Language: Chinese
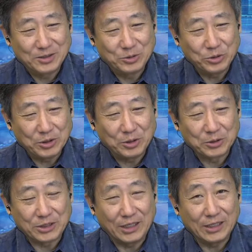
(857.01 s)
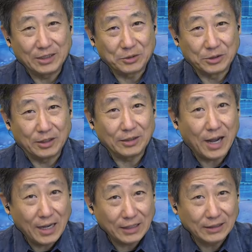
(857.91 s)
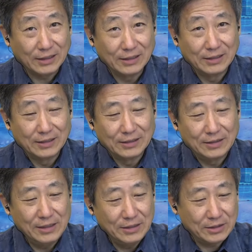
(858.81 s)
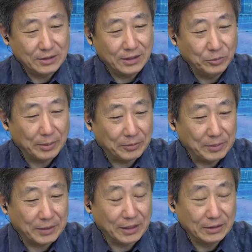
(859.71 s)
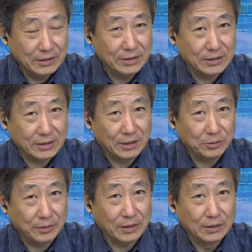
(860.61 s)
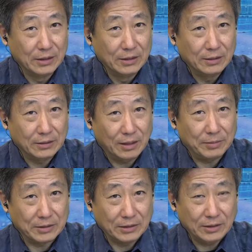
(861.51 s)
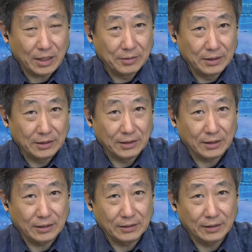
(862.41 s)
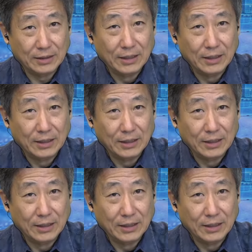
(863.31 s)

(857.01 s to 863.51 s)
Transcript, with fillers: 最后谁给要去了？他一亿四千五百万吧，一亿四千多万，他把这一大块地给拿下来。